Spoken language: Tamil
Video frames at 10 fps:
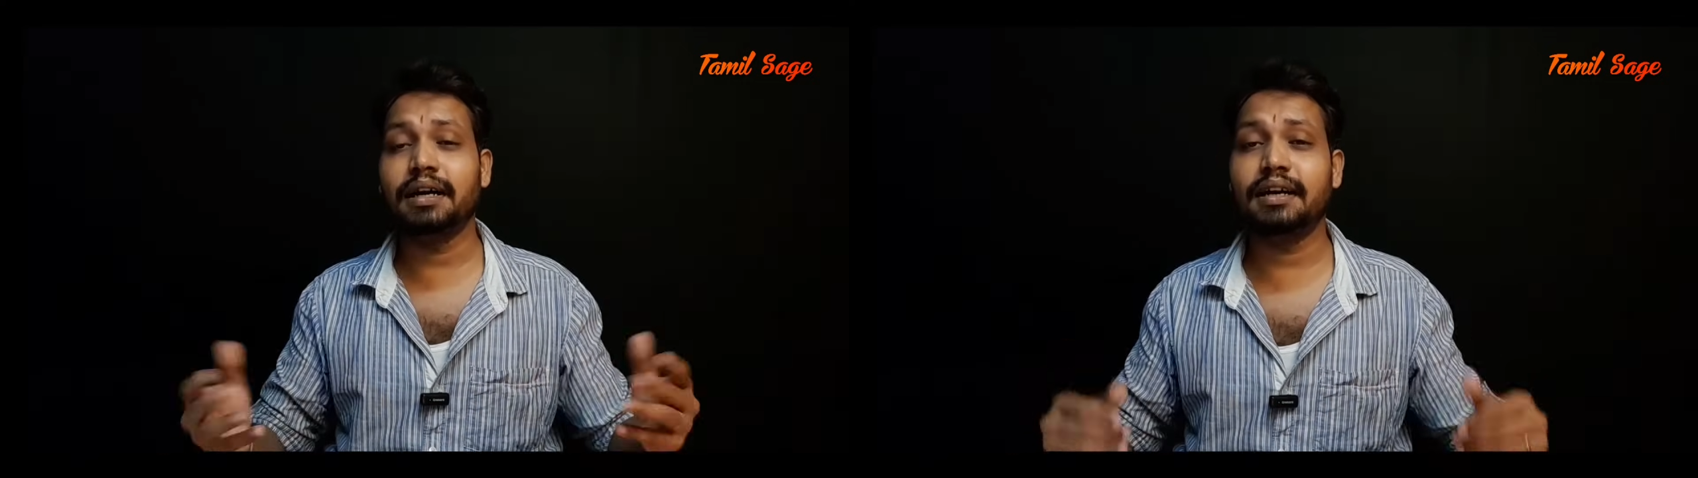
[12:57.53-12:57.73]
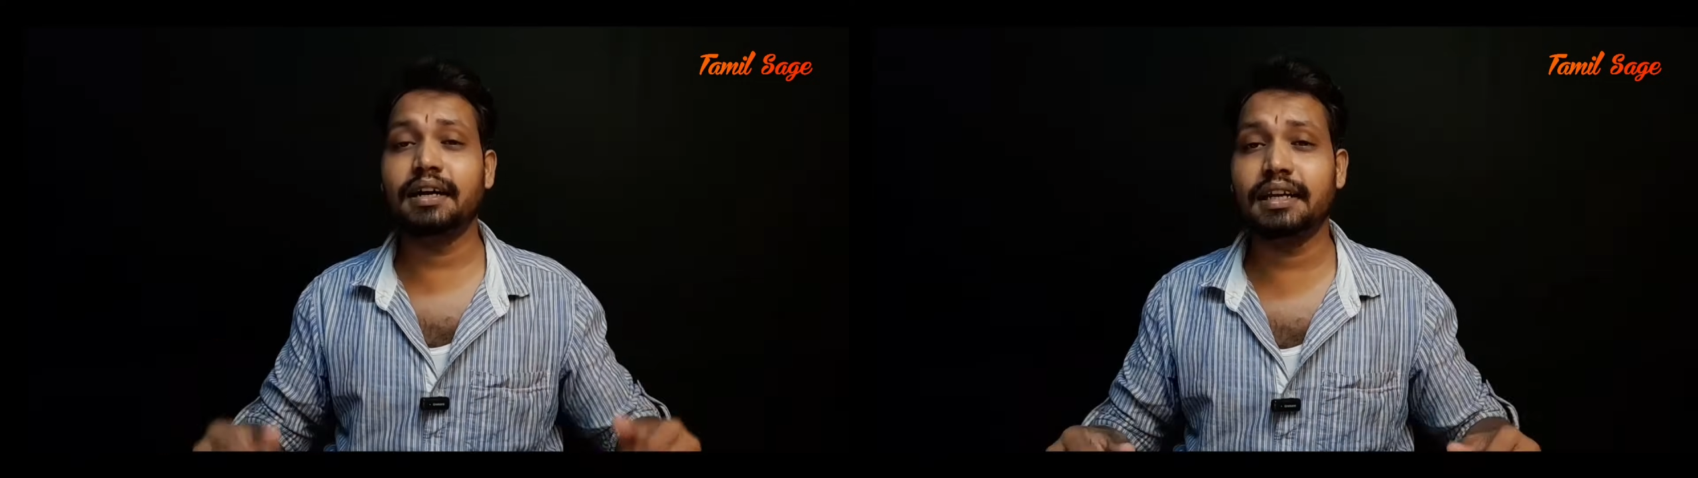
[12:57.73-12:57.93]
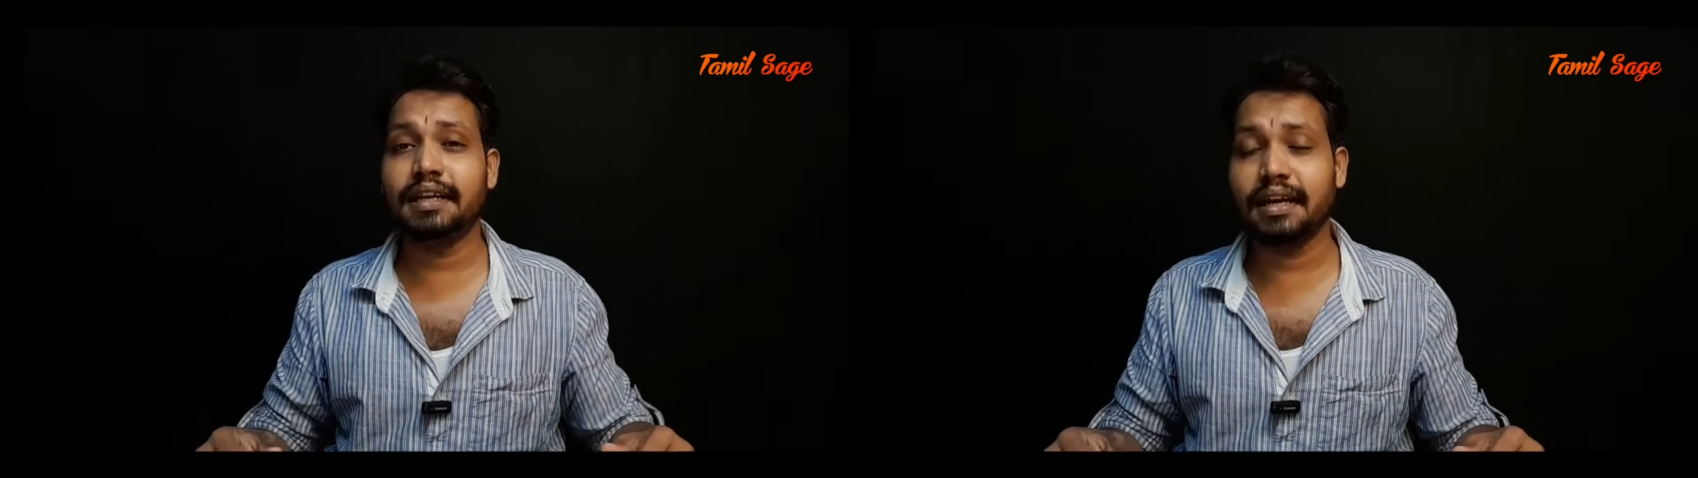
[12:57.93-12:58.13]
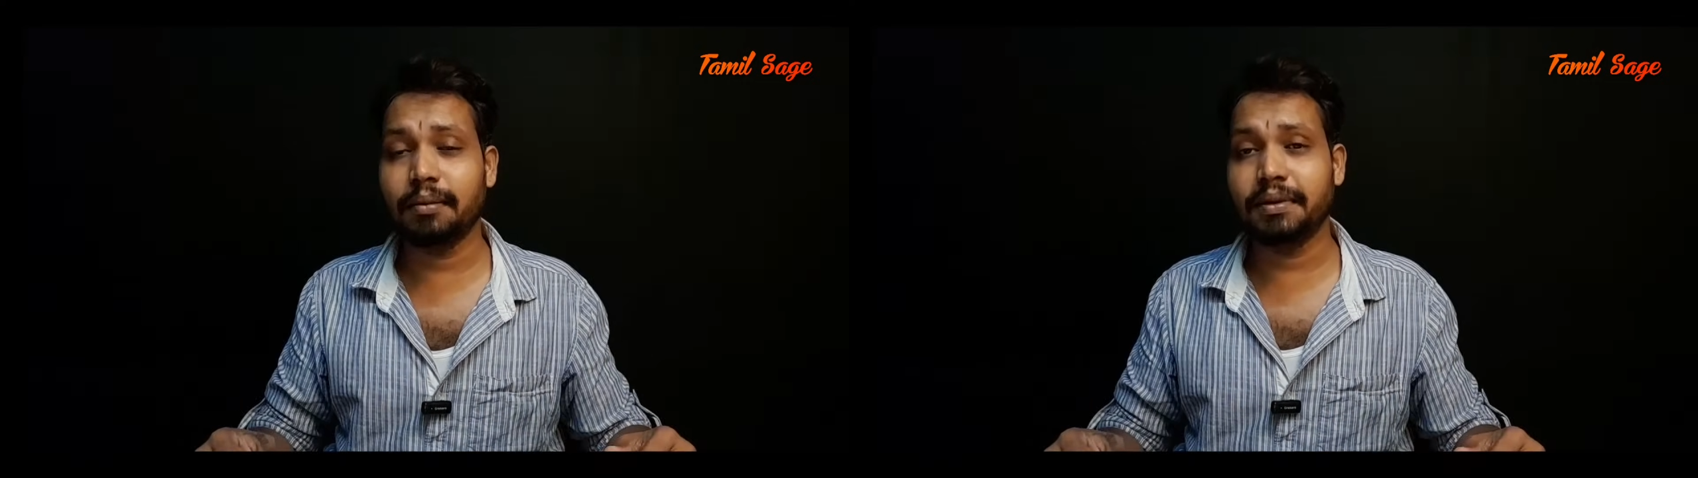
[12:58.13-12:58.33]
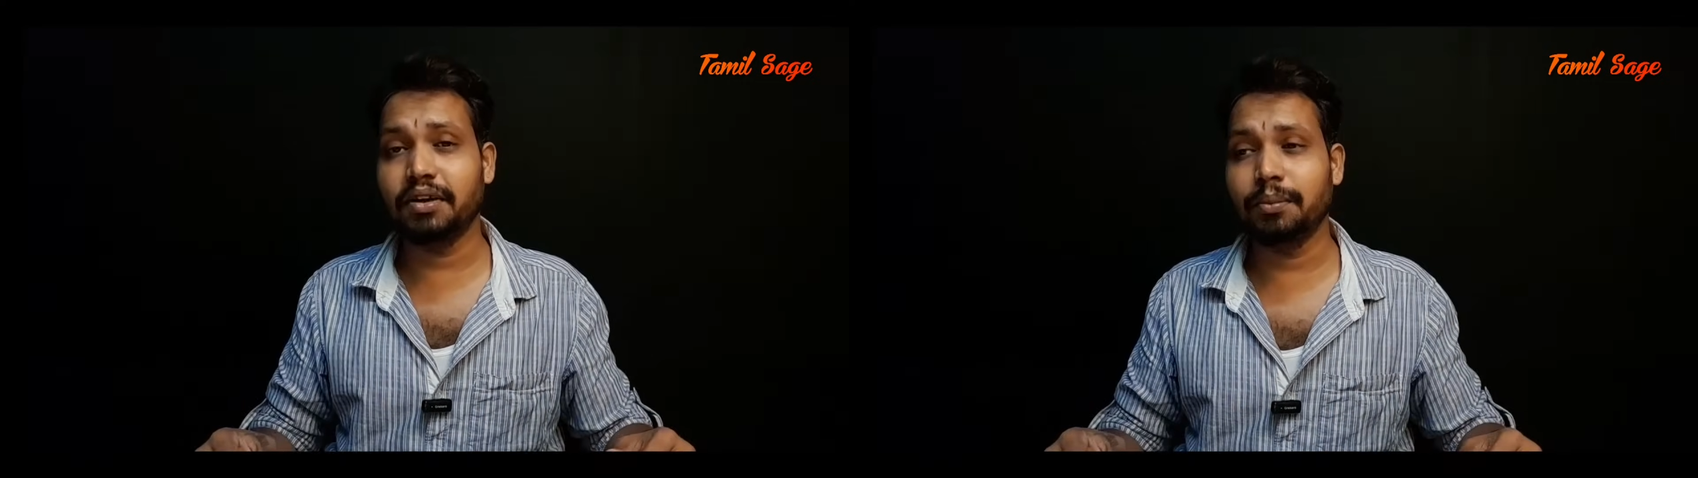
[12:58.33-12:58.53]
மக்கள் இல்லையே
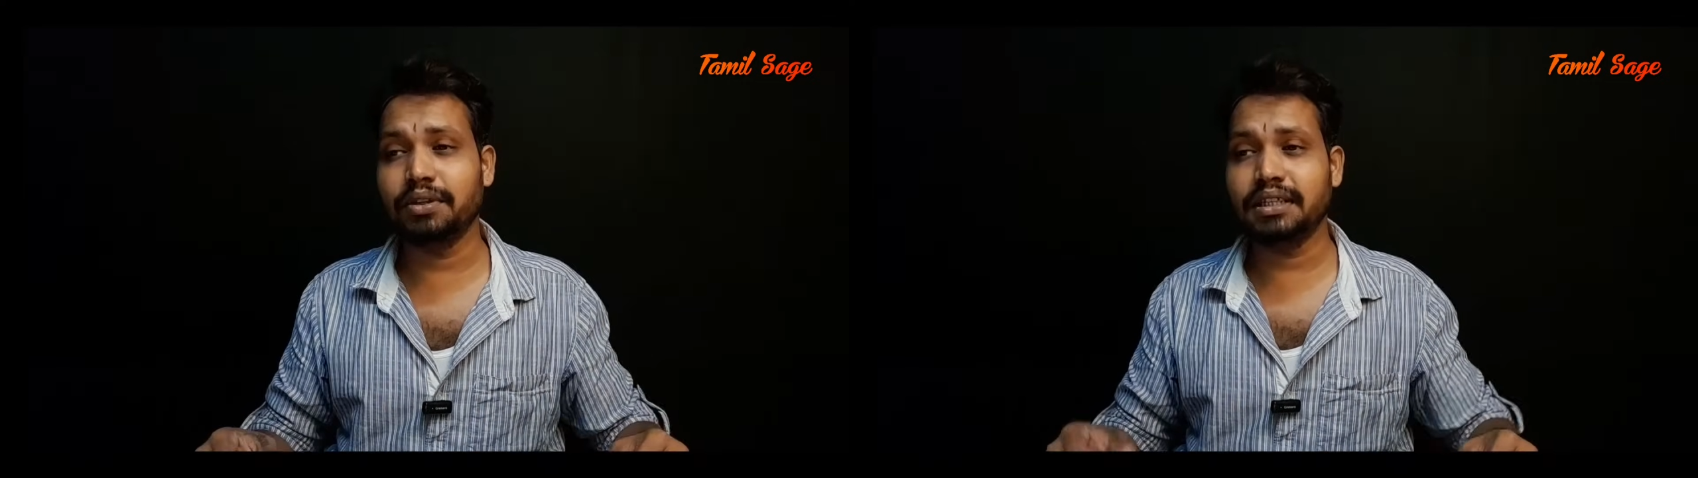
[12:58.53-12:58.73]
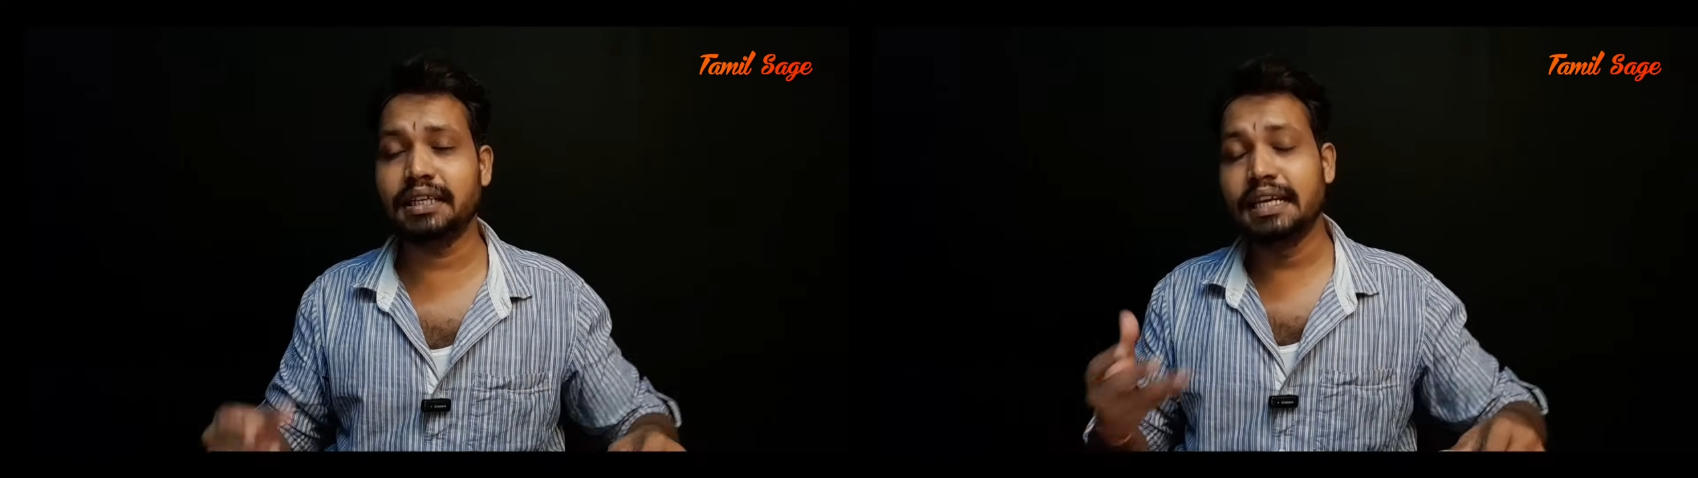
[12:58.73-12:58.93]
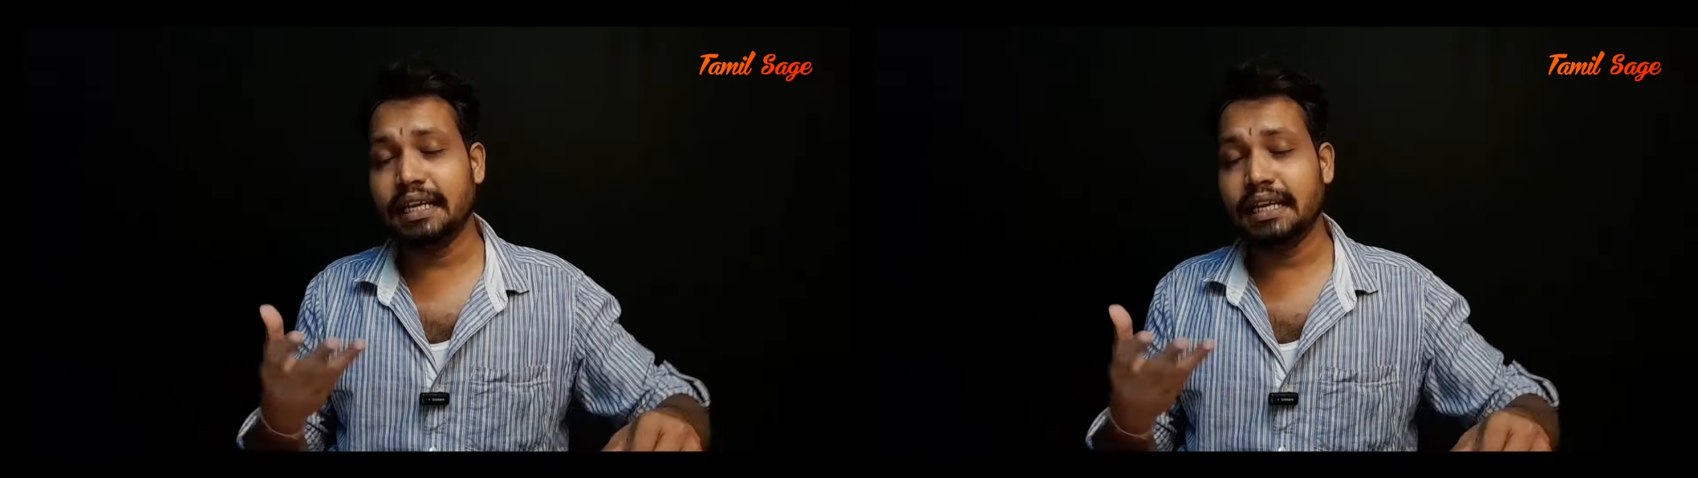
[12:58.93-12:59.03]
அப்படி இருக்கும்போது